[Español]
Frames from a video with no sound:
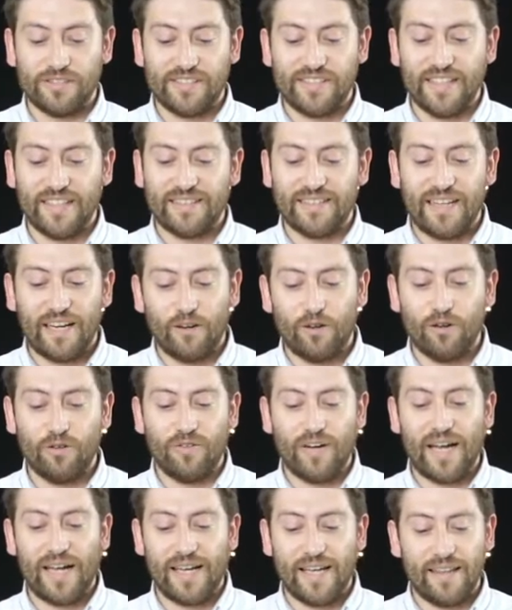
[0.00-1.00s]
Si esta
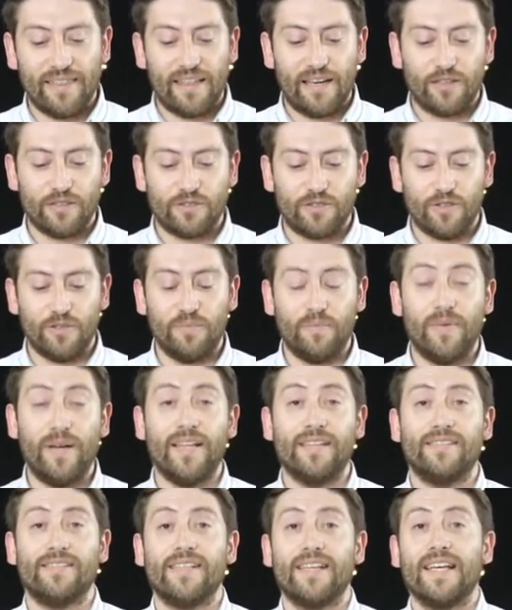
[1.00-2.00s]
obra es de los
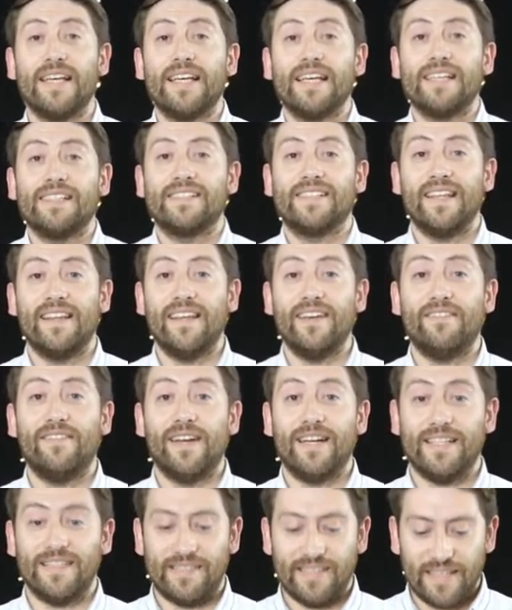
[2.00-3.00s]
hombres, se
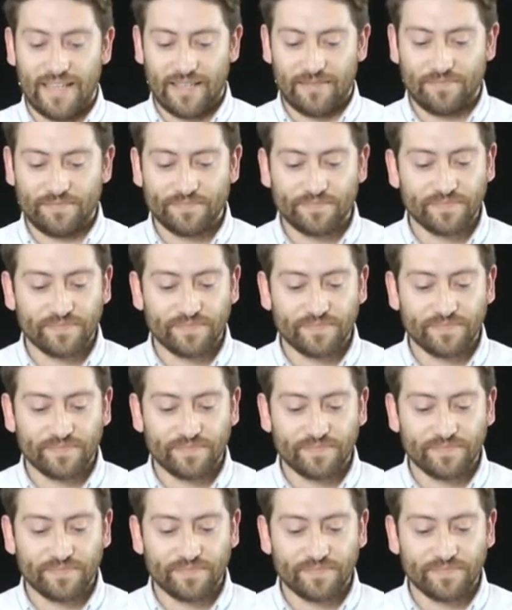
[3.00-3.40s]
desvanecerá.